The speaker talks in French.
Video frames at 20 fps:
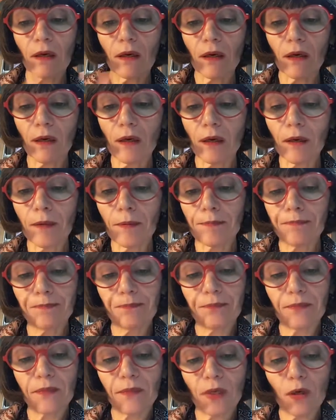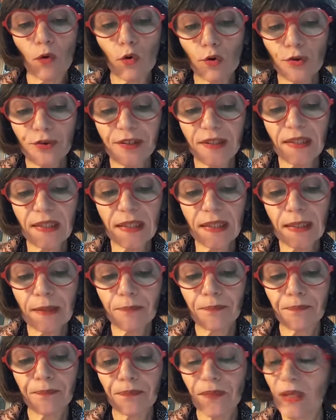euh, aussi,
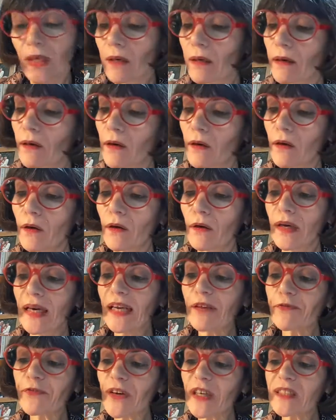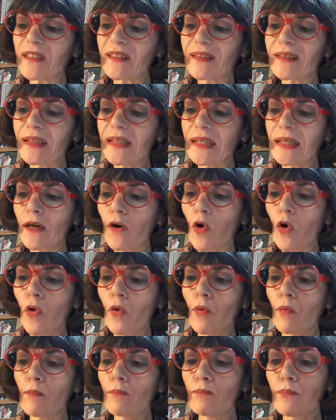euh, les Français
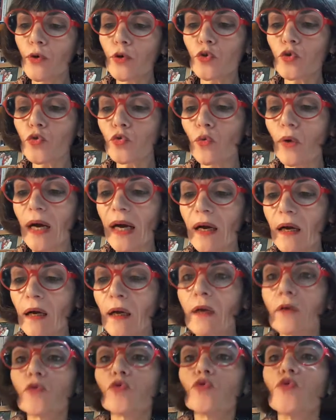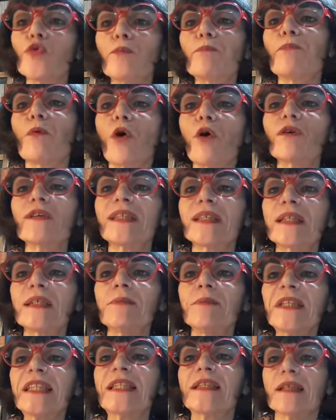ont besoin de
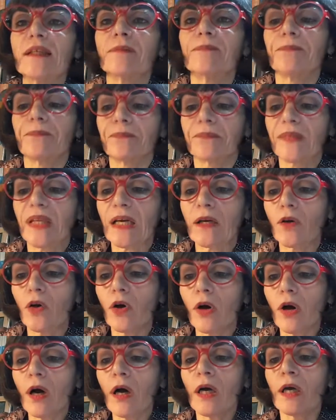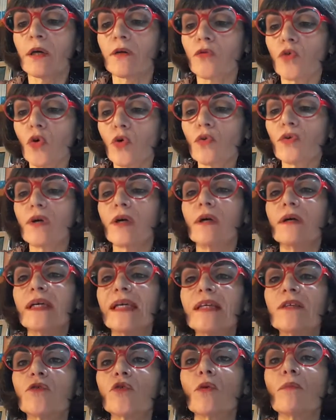proximité. D'accord Donc,
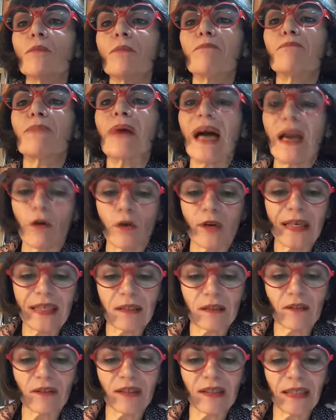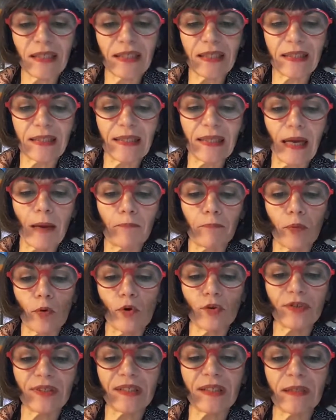ils ont... Alors, qu'est-ce que c'est ici la
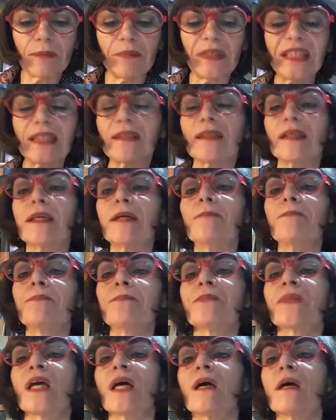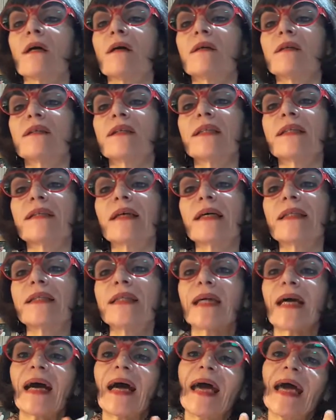proximité
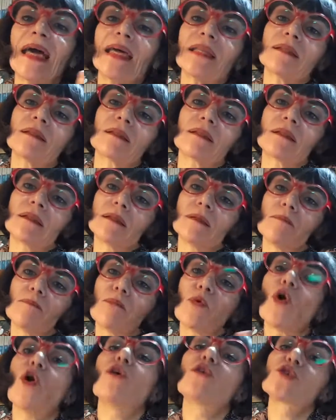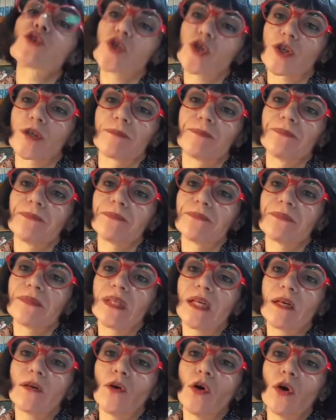C'est-à-dire être proche.
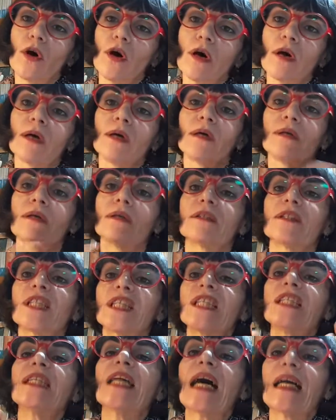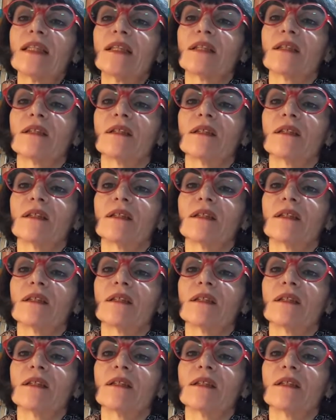D'accord Tinan.